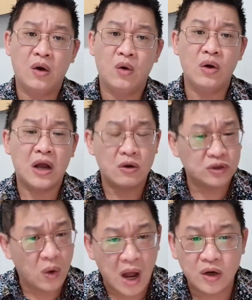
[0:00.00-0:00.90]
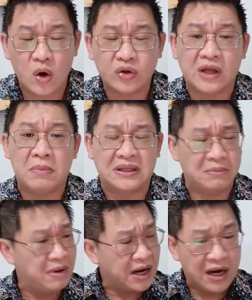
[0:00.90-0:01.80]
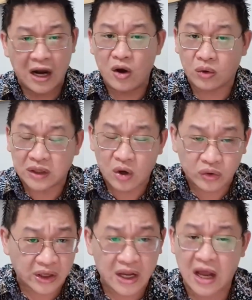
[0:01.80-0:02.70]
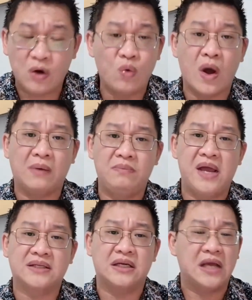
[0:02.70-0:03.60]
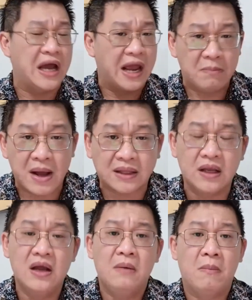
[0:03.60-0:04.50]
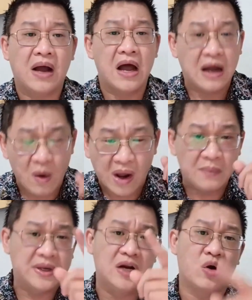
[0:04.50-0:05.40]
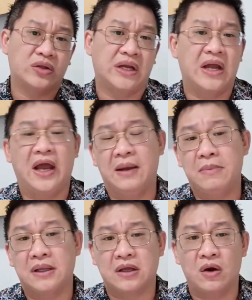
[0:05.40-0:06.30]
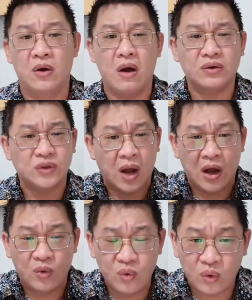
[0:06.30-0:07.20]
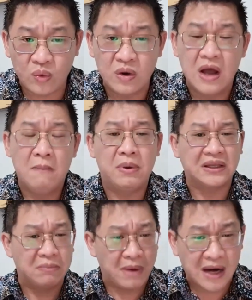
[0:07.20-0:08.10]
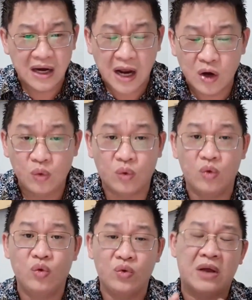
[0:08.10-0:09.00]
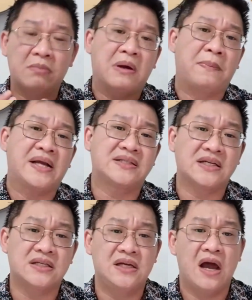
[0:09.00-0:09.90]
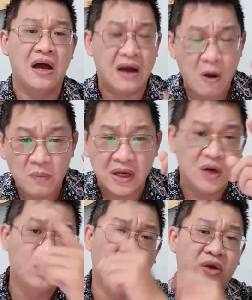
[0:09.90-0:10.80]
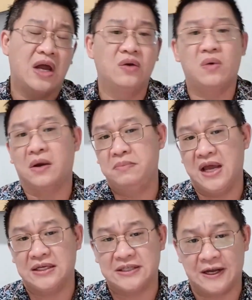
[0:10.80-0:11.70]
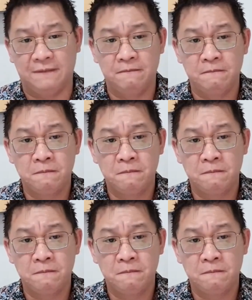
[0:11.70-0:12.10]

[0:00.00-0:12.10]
Kalau engkau seorang dokter, bertemanlah dengan dokter-dokter yang luar biasa, yang hebat, maka engkau akan menjadi dokter yang hebat. Kalau engkau seorang guru, bertemanlah dengan guru-guru yang berprestasi sehingga engkau menjadi guru yang luar biasa.